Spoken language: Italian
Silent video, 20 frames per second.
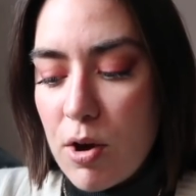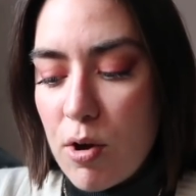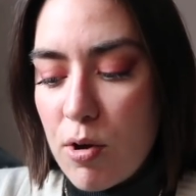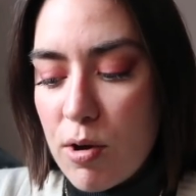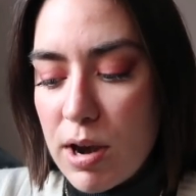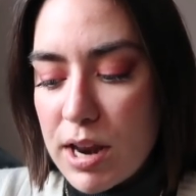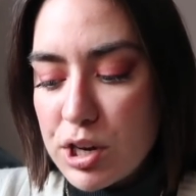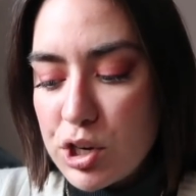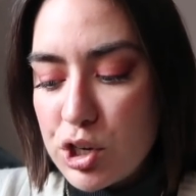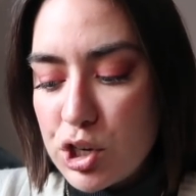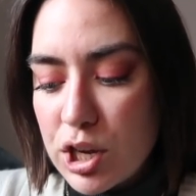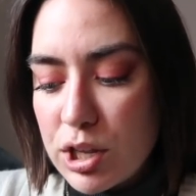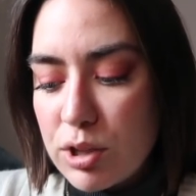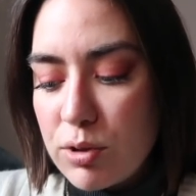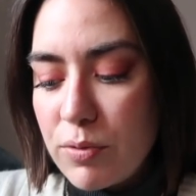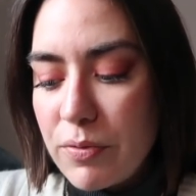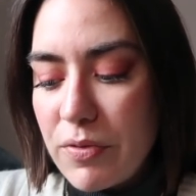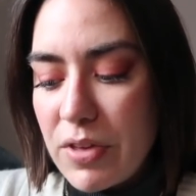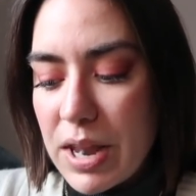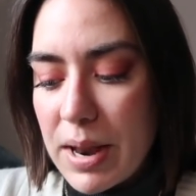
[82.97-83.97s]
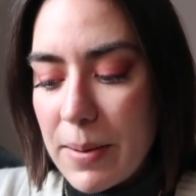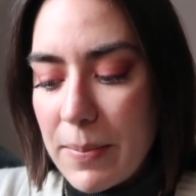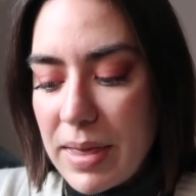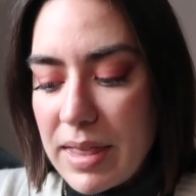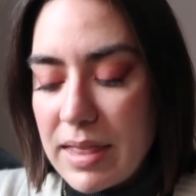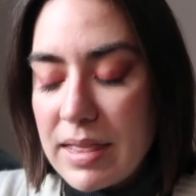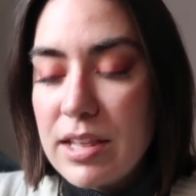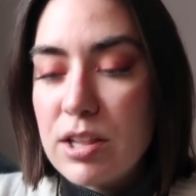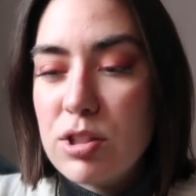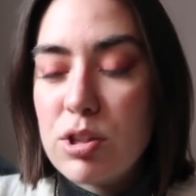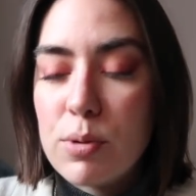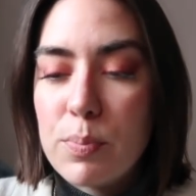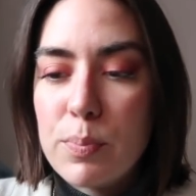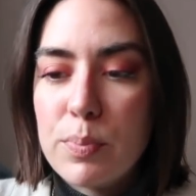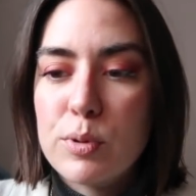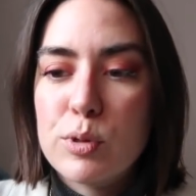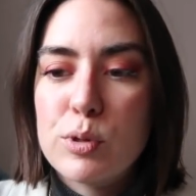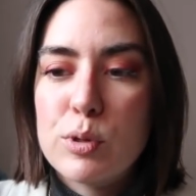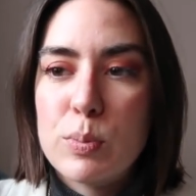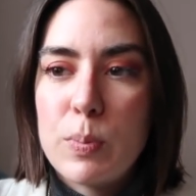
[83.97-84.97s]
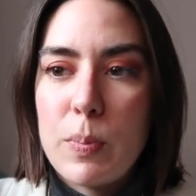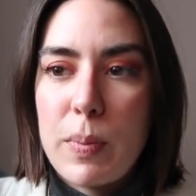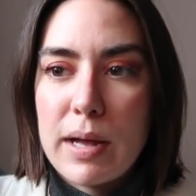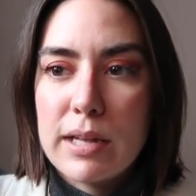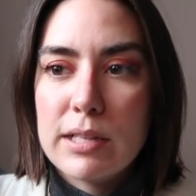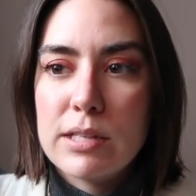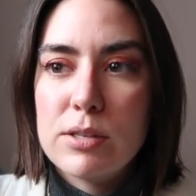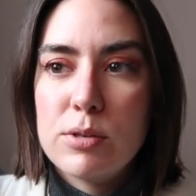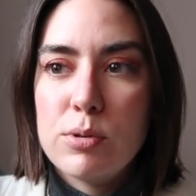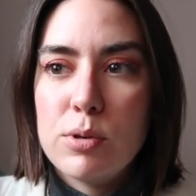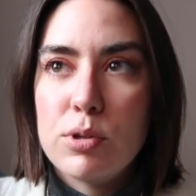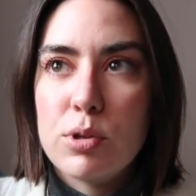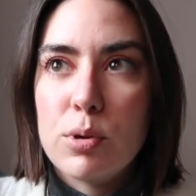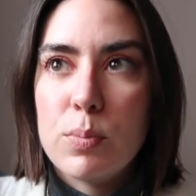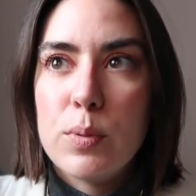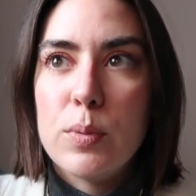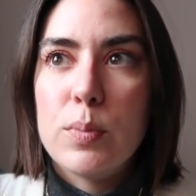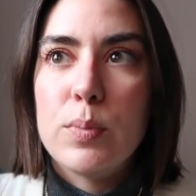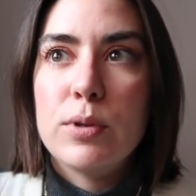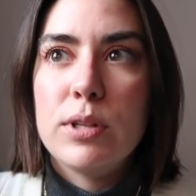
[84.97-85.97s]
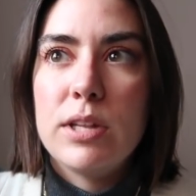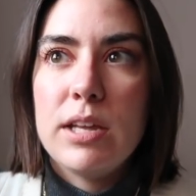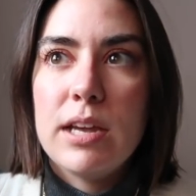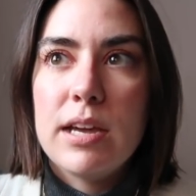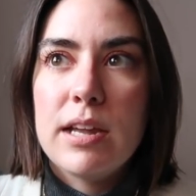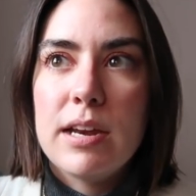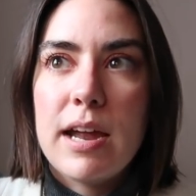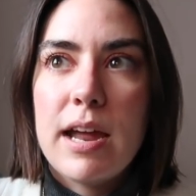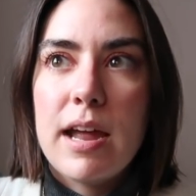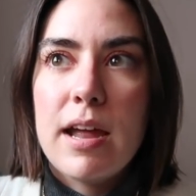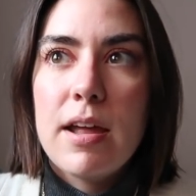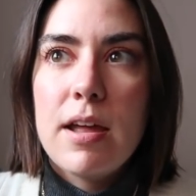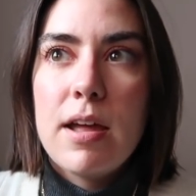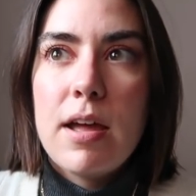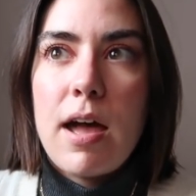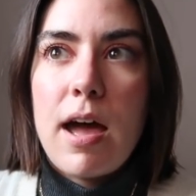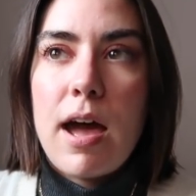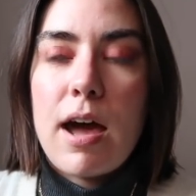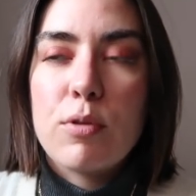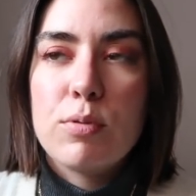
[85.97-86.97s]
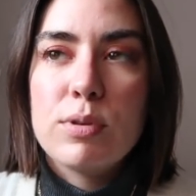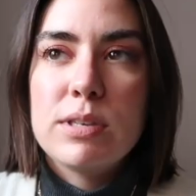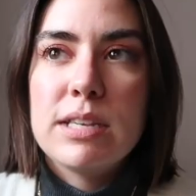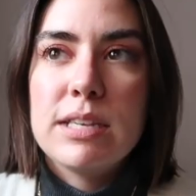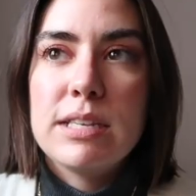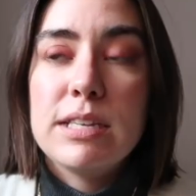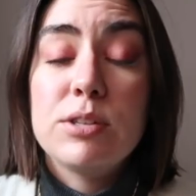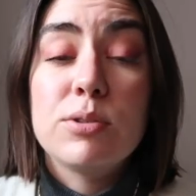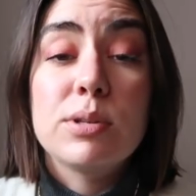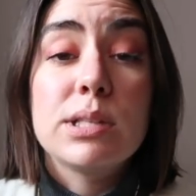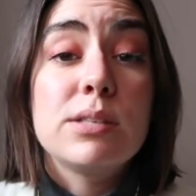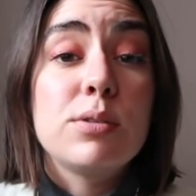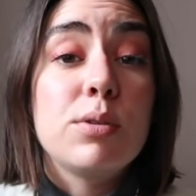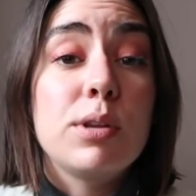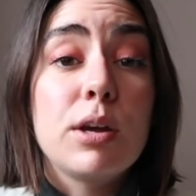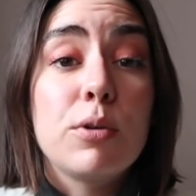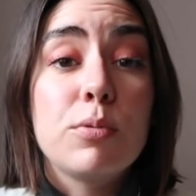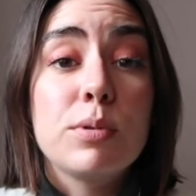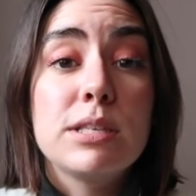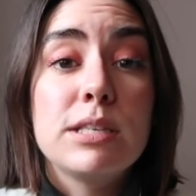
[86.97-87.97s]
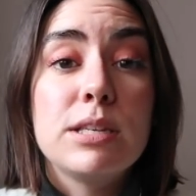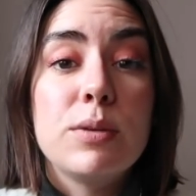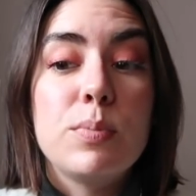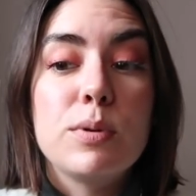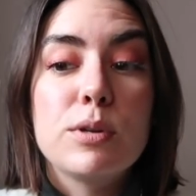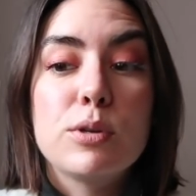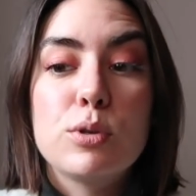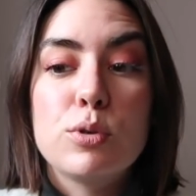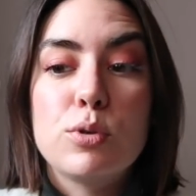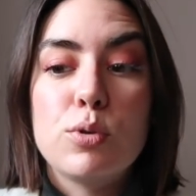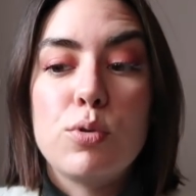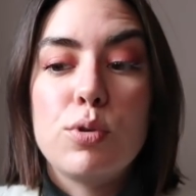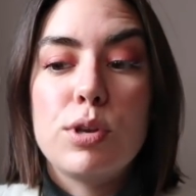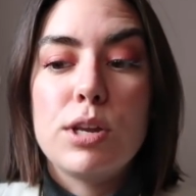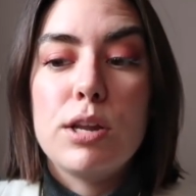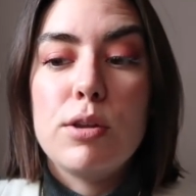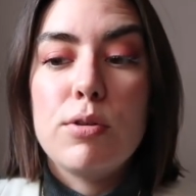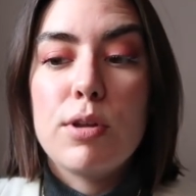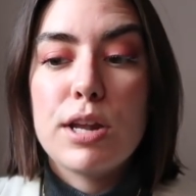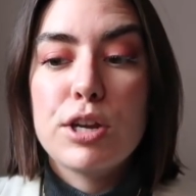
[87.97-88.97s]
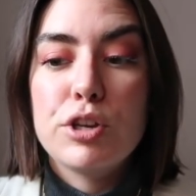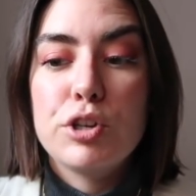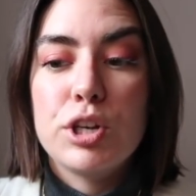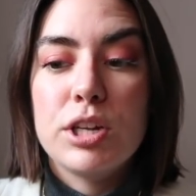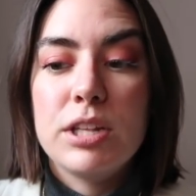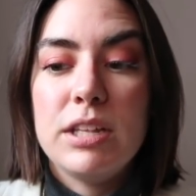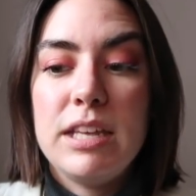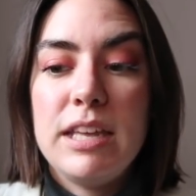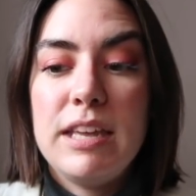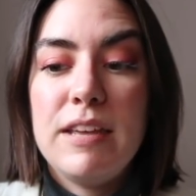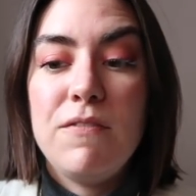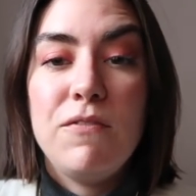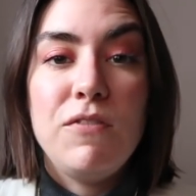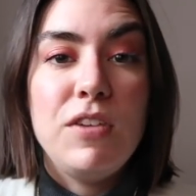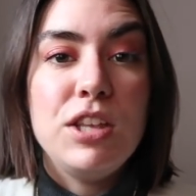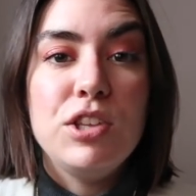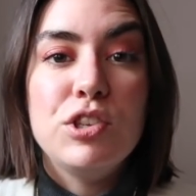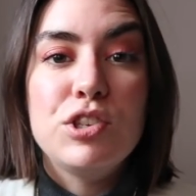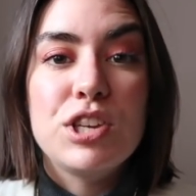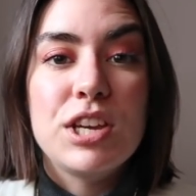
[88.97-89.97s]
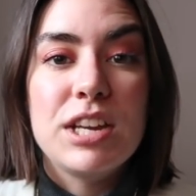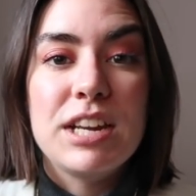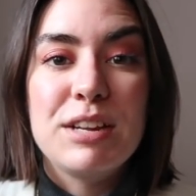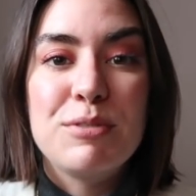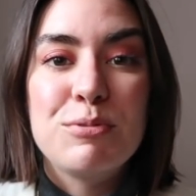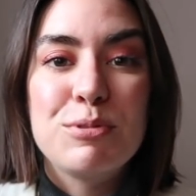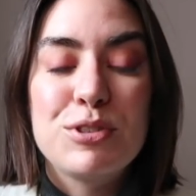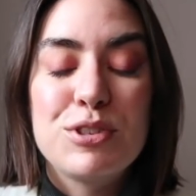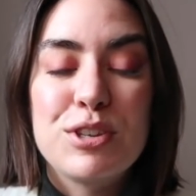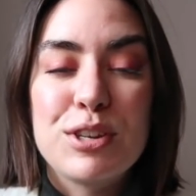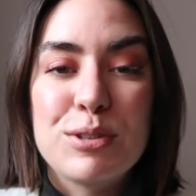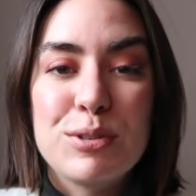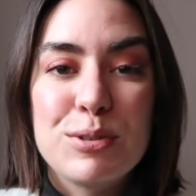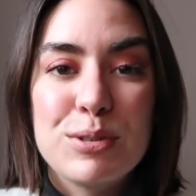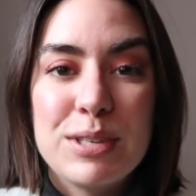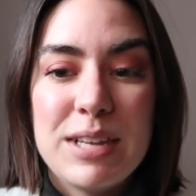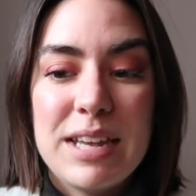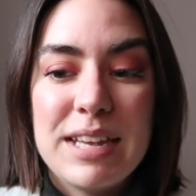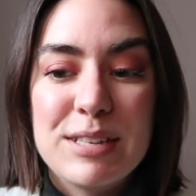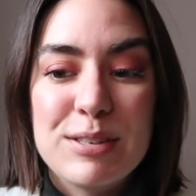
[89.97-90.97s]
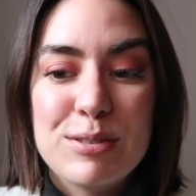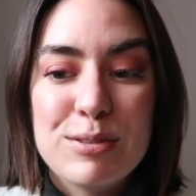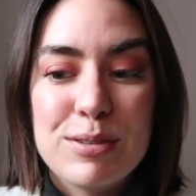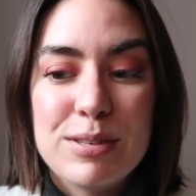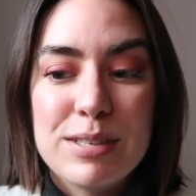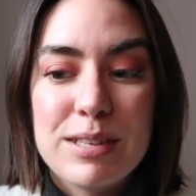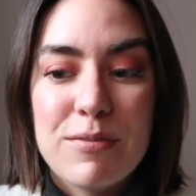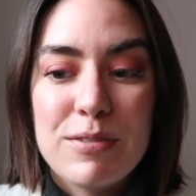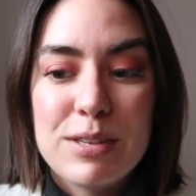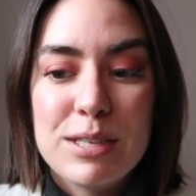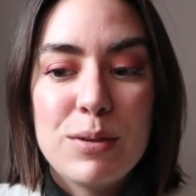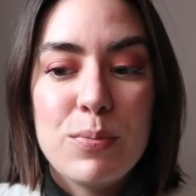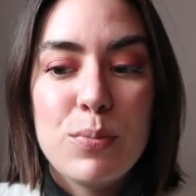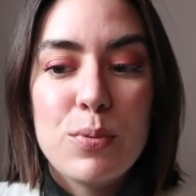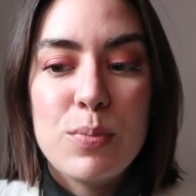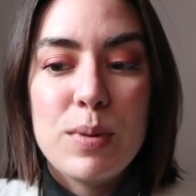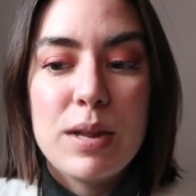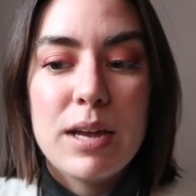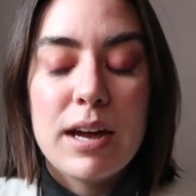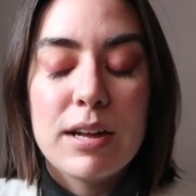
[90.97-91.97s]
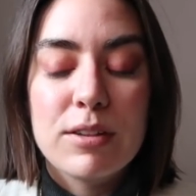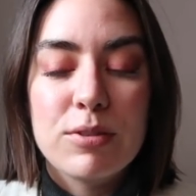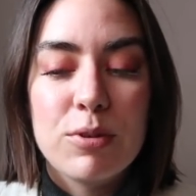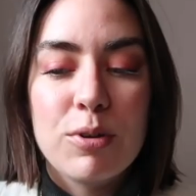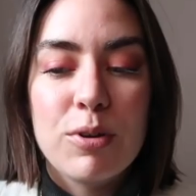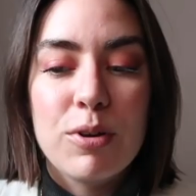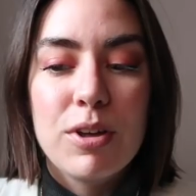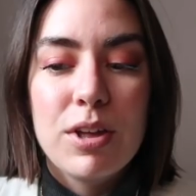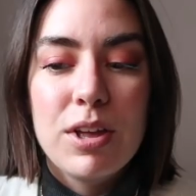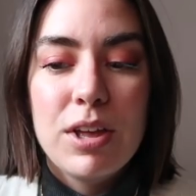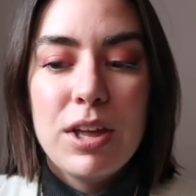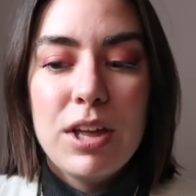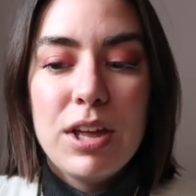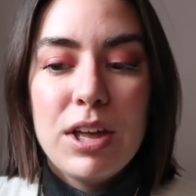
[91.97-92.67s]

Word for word: ho lasciato veramente troppo spazio e troppo potere a questa situazione, a queste persone, li ho lasciati vincere in un certo senso e se avessi pubblicato